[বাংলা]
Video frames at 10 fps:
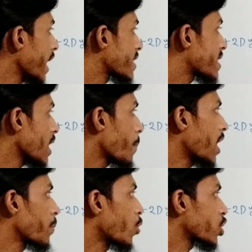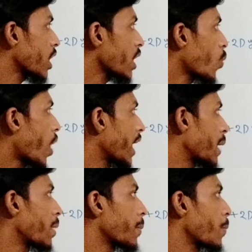x এর মান বসালে y
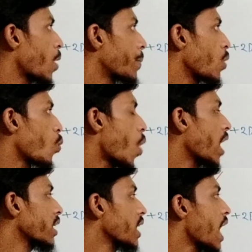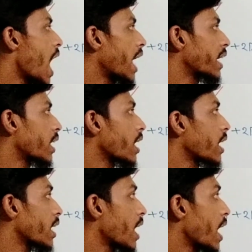এর মান পাবো আমরা 1 আর
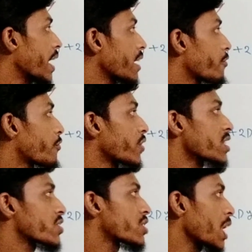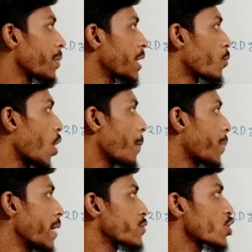এটার ফার্স্ট ডেরিভেটিভ y
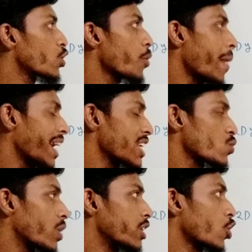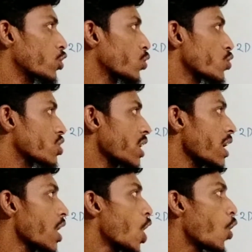প্রাইম ইজ ইকুয়াল টু -1 এটার অর্থ হচ্ছে
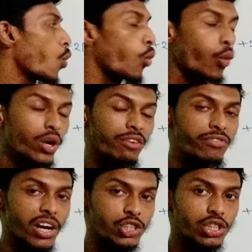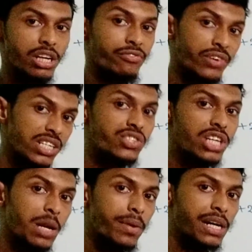ওই ফাংশনের ফার্স্ট
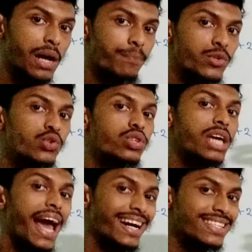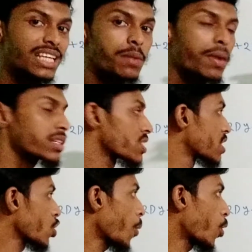ডেরিভেটিভ আপনি যদি x এর মান
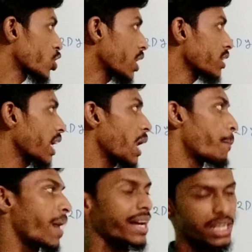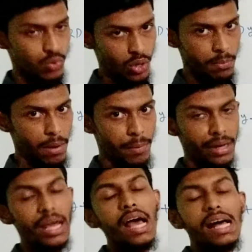0 বসান তাহলে -1 পাবেন